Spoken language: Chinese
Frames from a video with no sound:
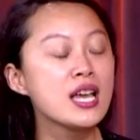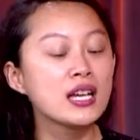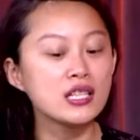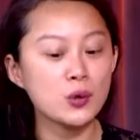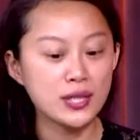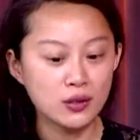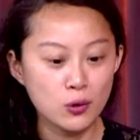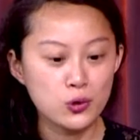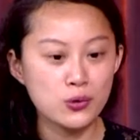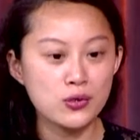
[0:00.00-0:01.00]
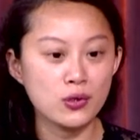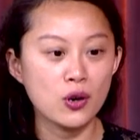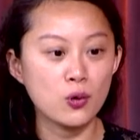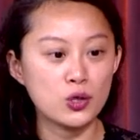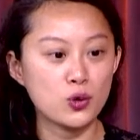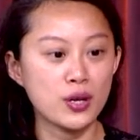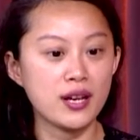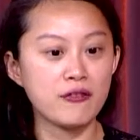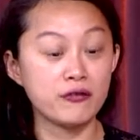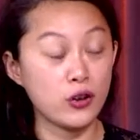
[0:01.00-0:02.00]
可是我在工作的时候，我就会
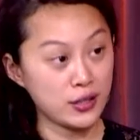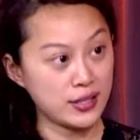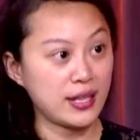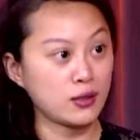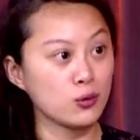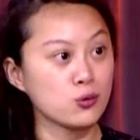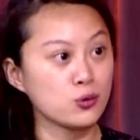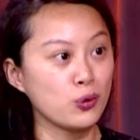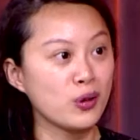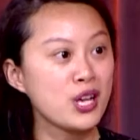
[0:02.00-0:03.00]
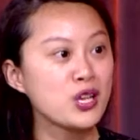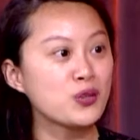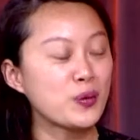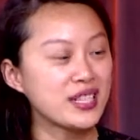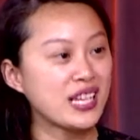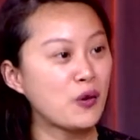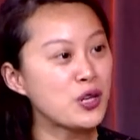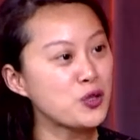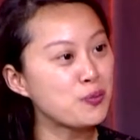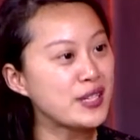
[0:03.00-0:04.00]
很 focus 在工作，所以我经常会
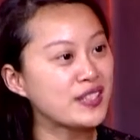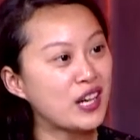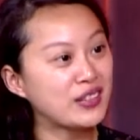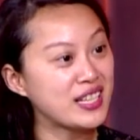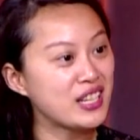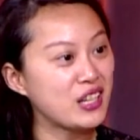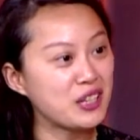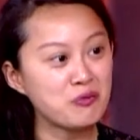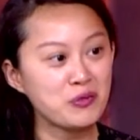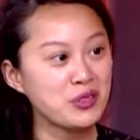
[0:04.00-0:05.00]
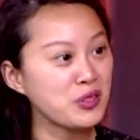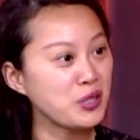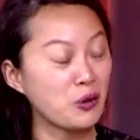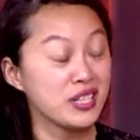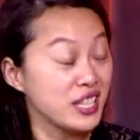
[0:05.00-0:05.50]
去 miss 掉那些。有